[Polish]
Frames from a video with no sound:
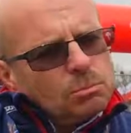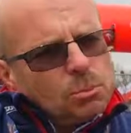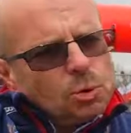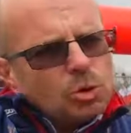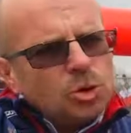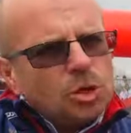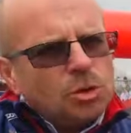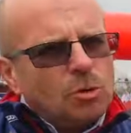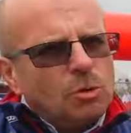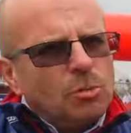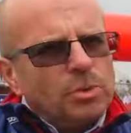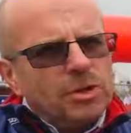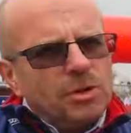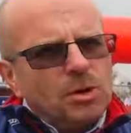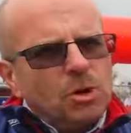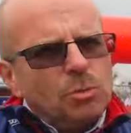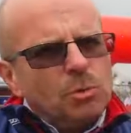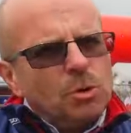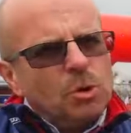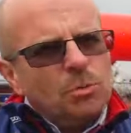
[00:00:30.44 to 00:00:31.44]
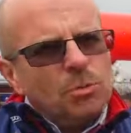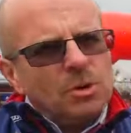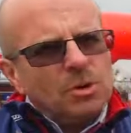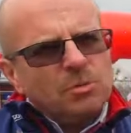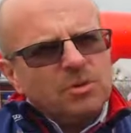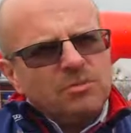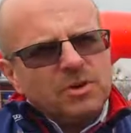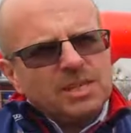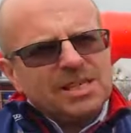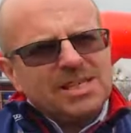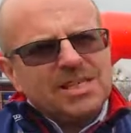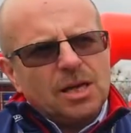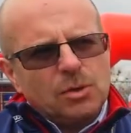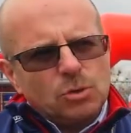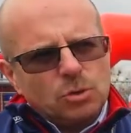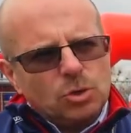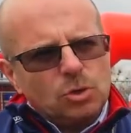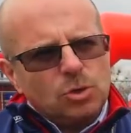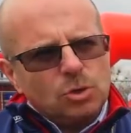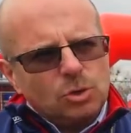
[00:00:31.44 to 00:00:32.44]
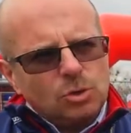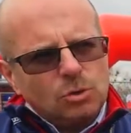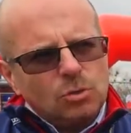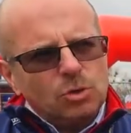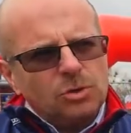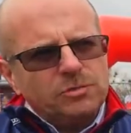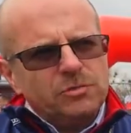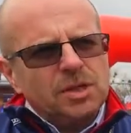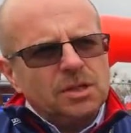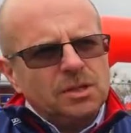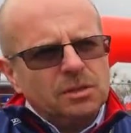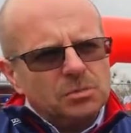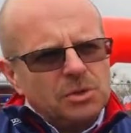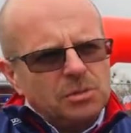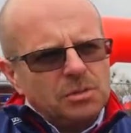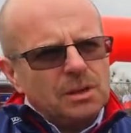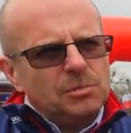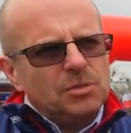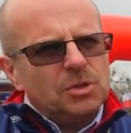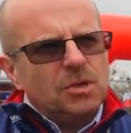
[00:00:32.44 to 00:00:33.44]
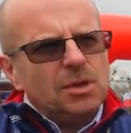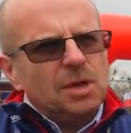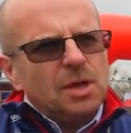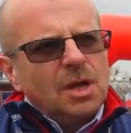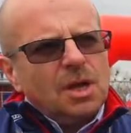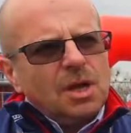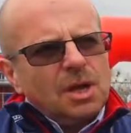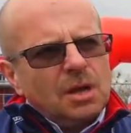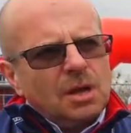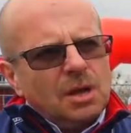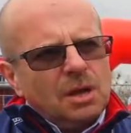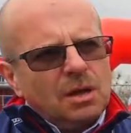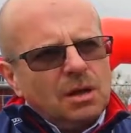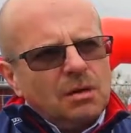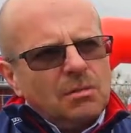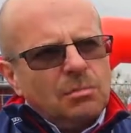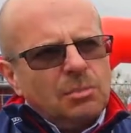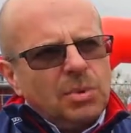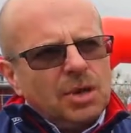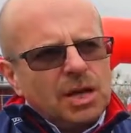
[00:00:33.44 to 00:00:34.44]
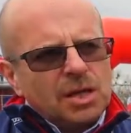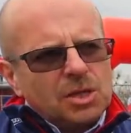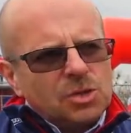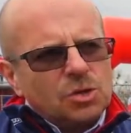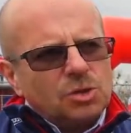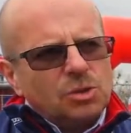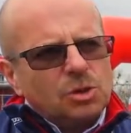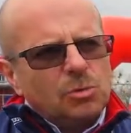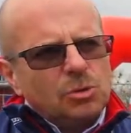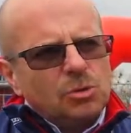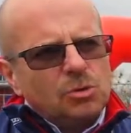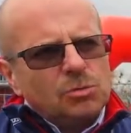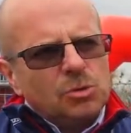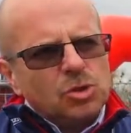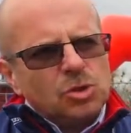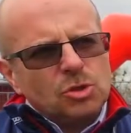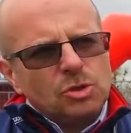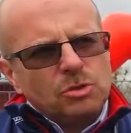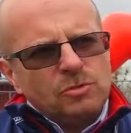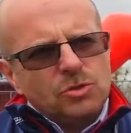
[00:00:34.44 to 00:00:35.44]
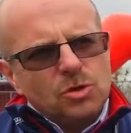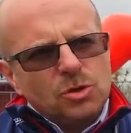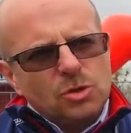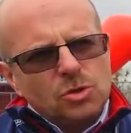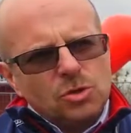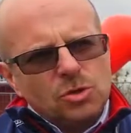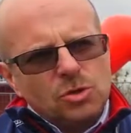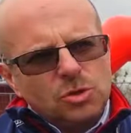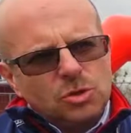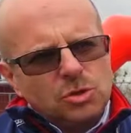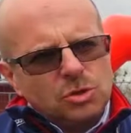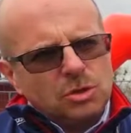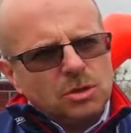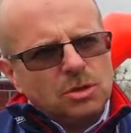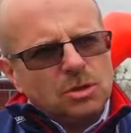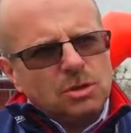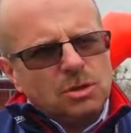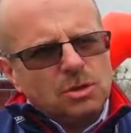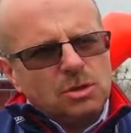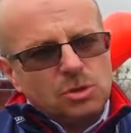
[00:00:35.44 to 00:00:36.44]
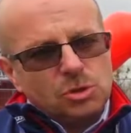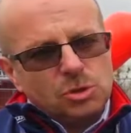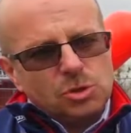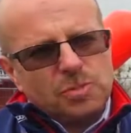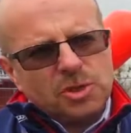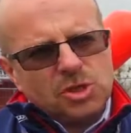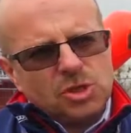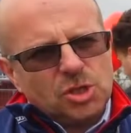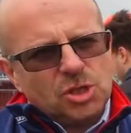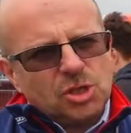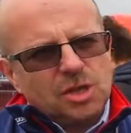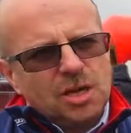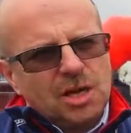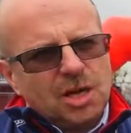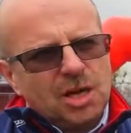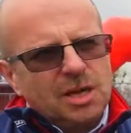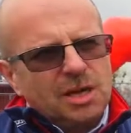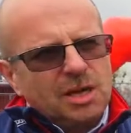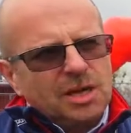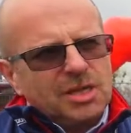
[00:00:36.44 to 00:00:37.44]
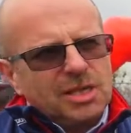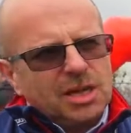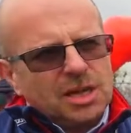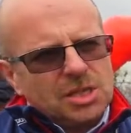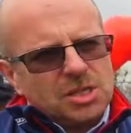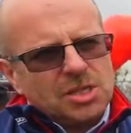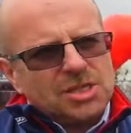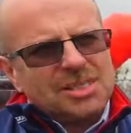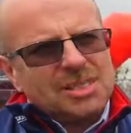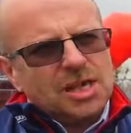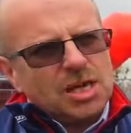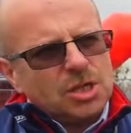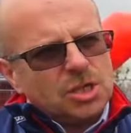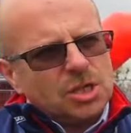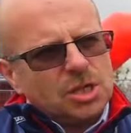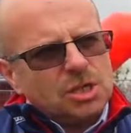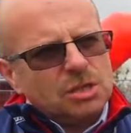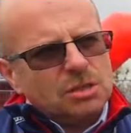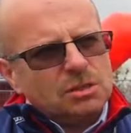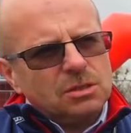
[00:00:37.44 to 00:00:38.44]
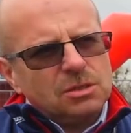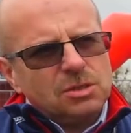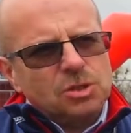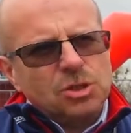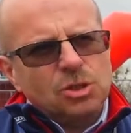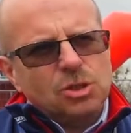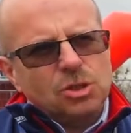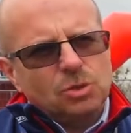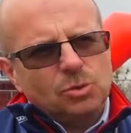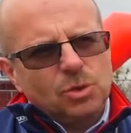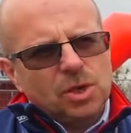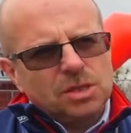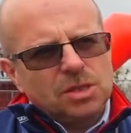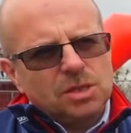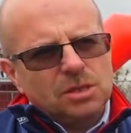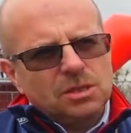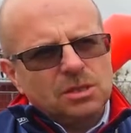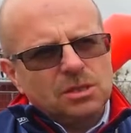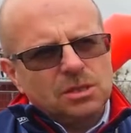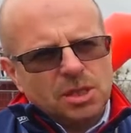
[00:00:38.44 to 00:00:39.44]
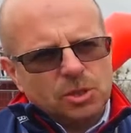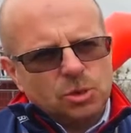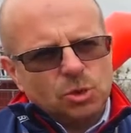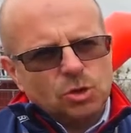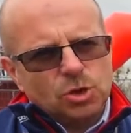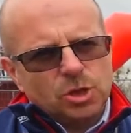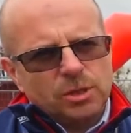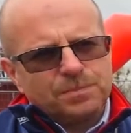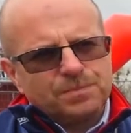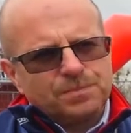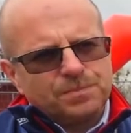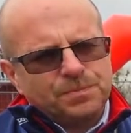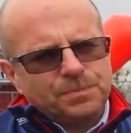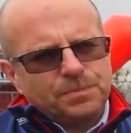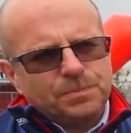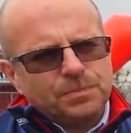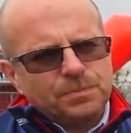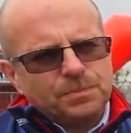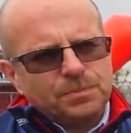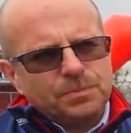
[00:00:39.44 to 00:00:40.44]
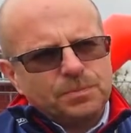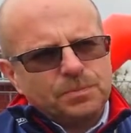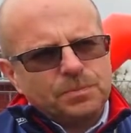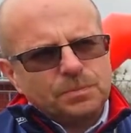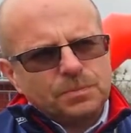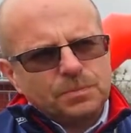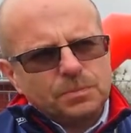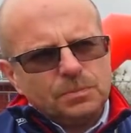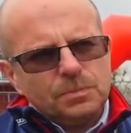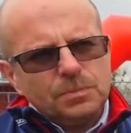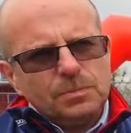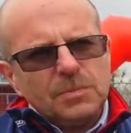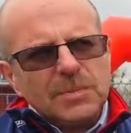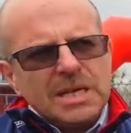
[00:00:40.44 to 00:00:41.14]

muszą obejmować całość toru i wtedy my mamy bardzo dobrą możliwość rozpatrzenia jakichś zdarzeń czy sytuacji na torze. Ile tych kamer jest?